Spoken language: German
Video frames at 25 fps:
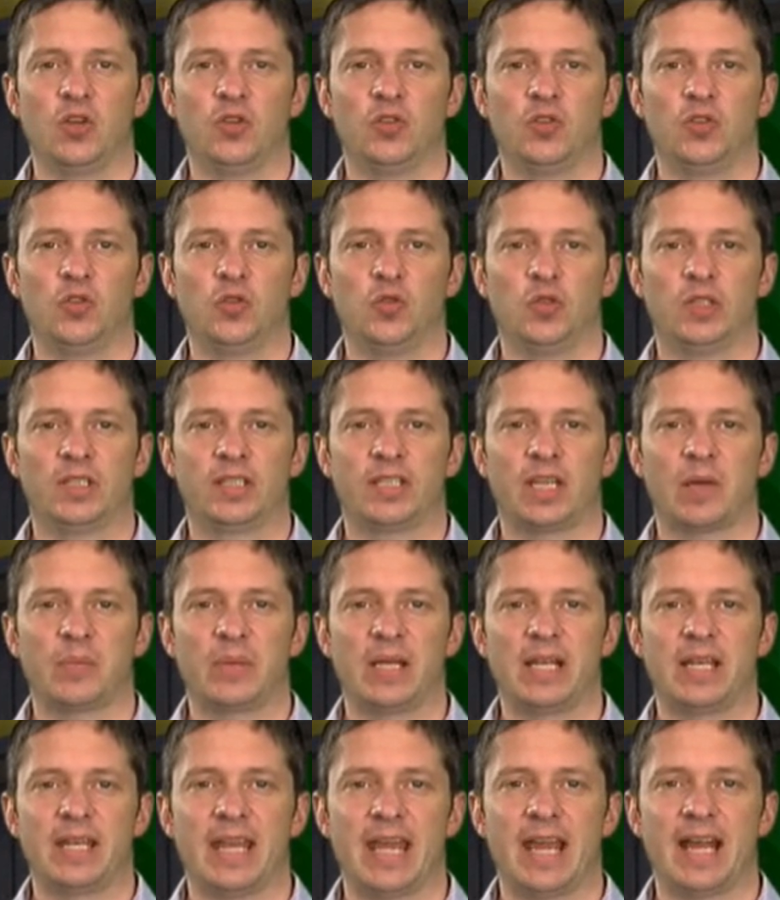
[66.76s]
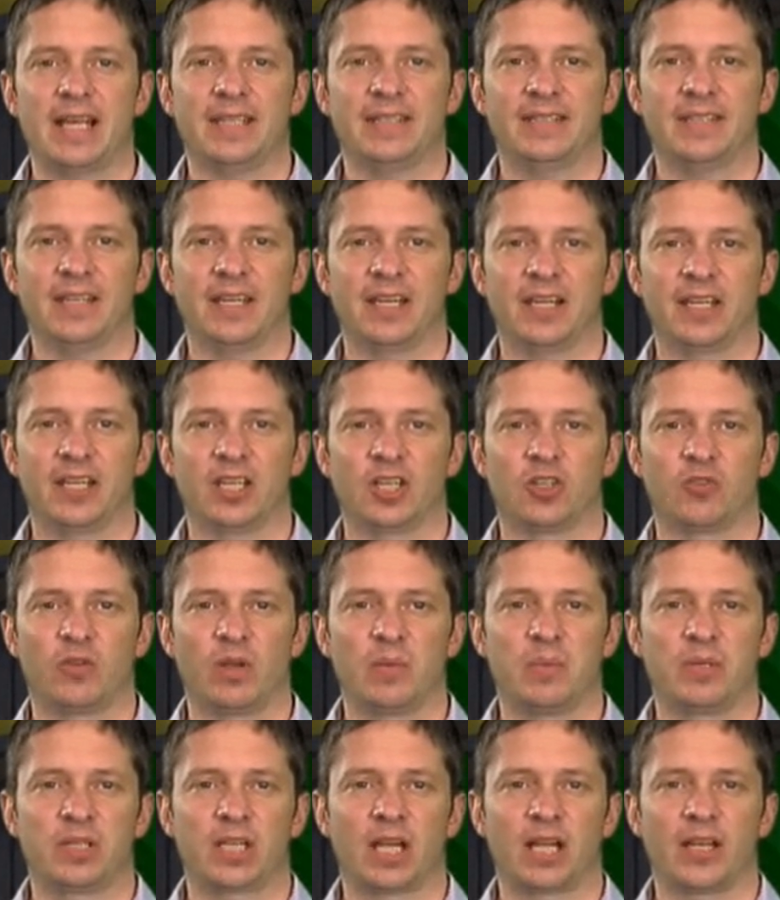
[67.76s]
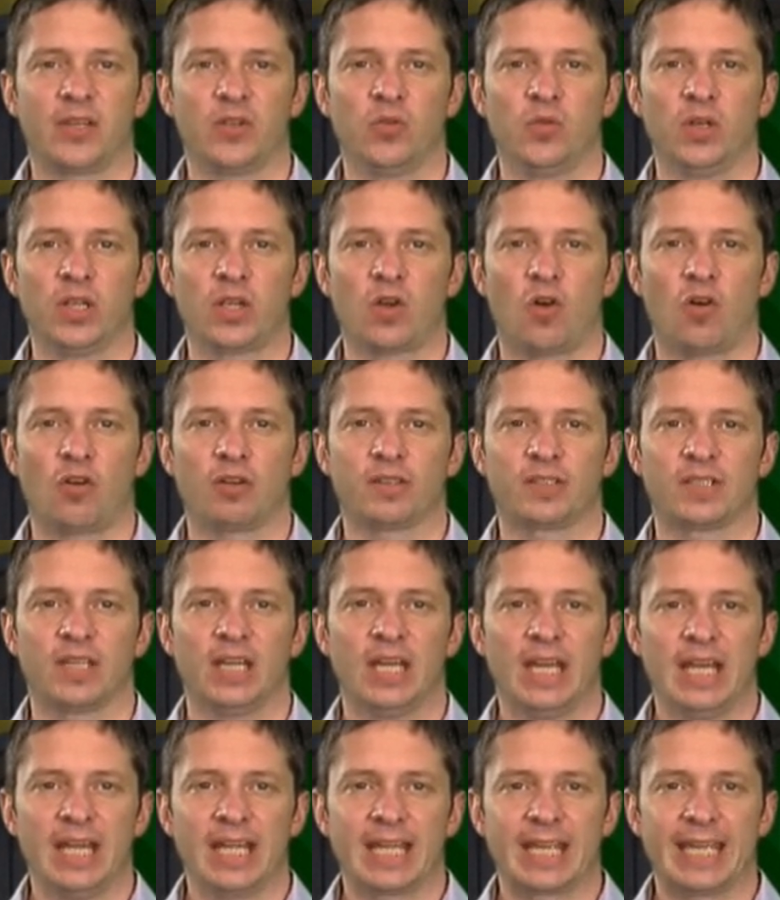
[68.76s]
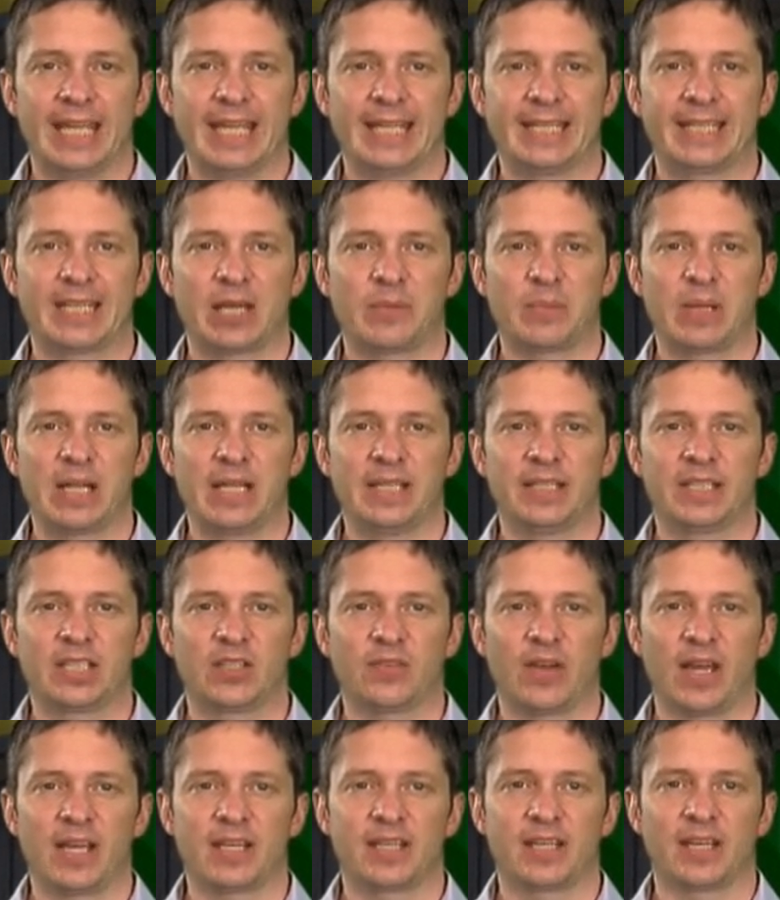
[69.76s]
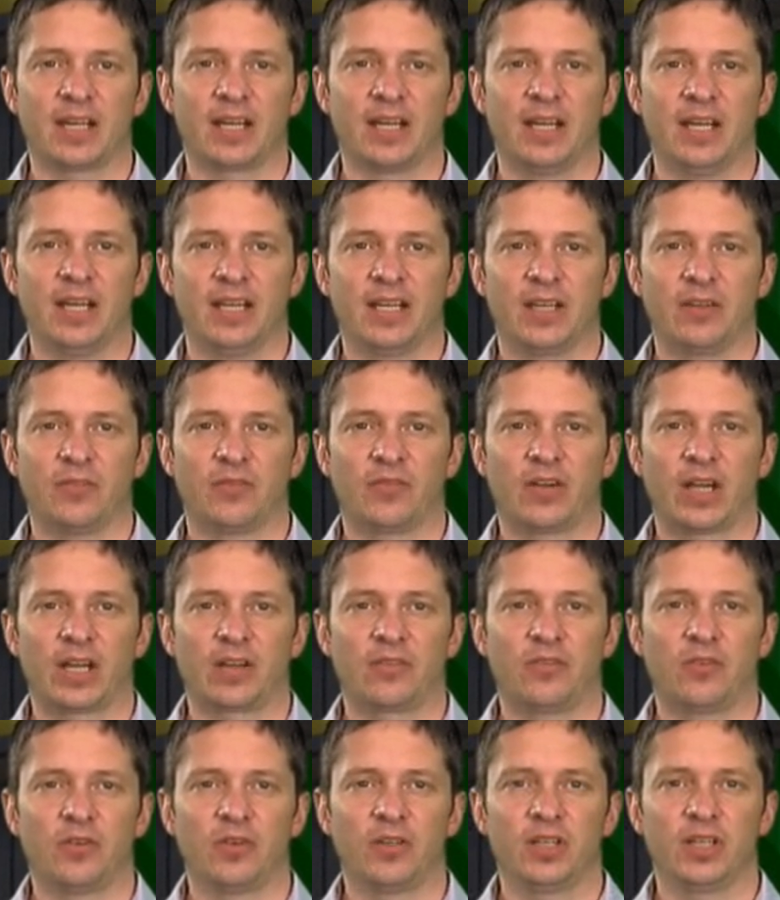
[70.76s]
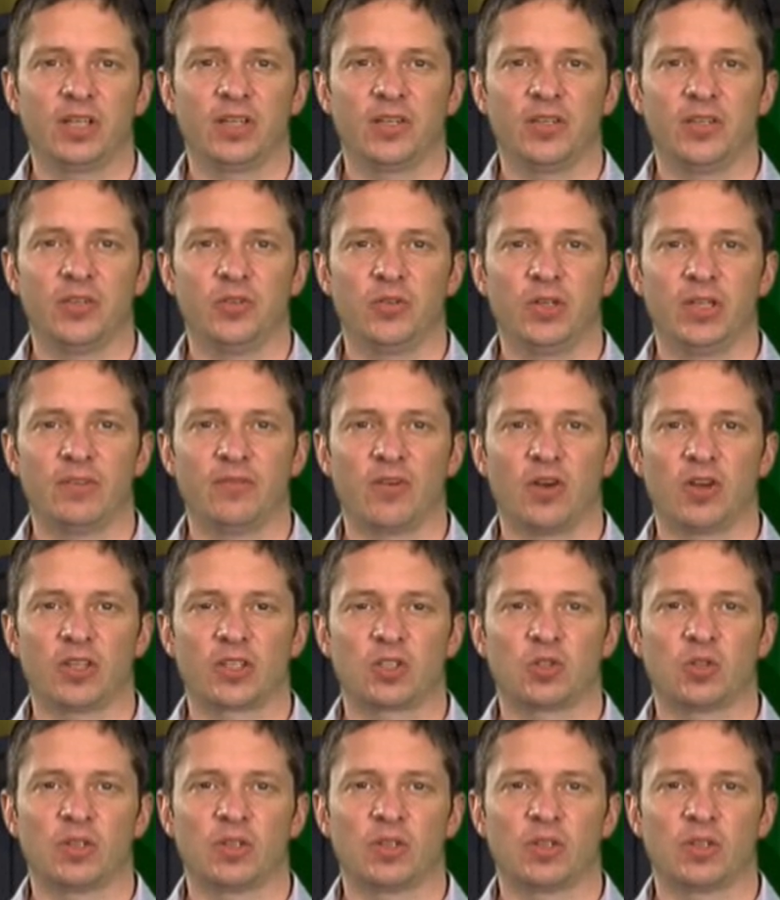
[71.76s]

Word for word: Süd. Tabellenerster, die Schwäbisch Hall Unicorns, gegen Tabellenzweiter, die Frankfurt Universe.